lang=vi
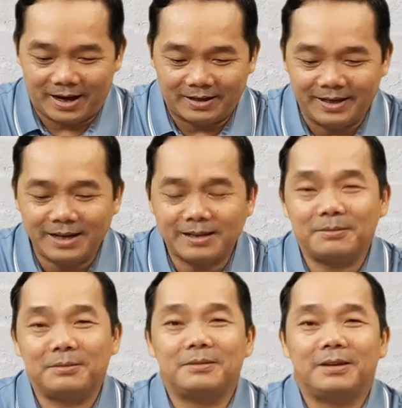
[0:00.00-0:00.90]
hỡi đất,
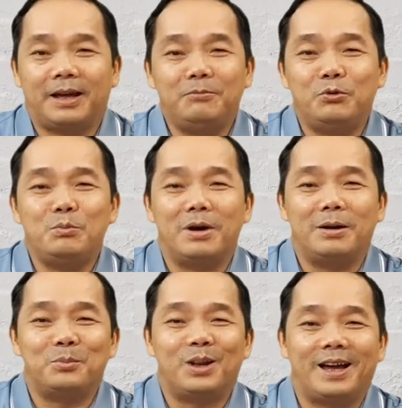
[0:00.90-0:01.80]
hãy vui
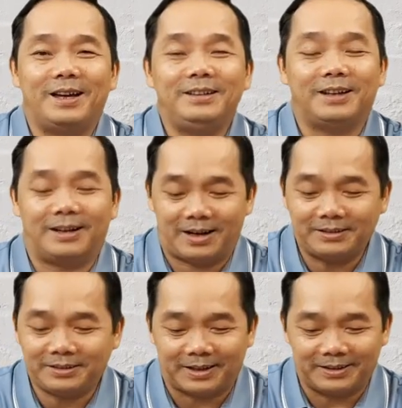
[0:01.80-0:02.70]
mừng, mà là
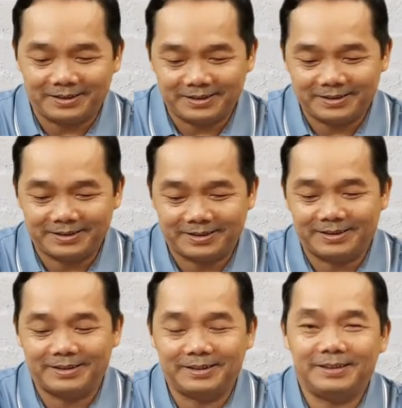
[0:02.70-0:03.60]
hỡi trời.
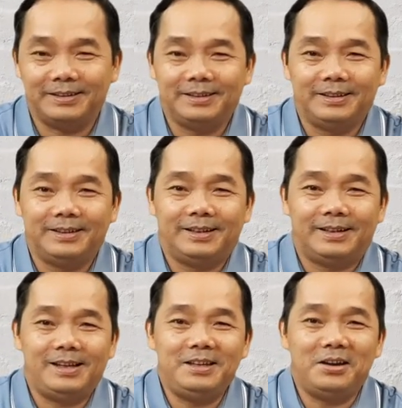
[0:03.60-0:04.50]
Lý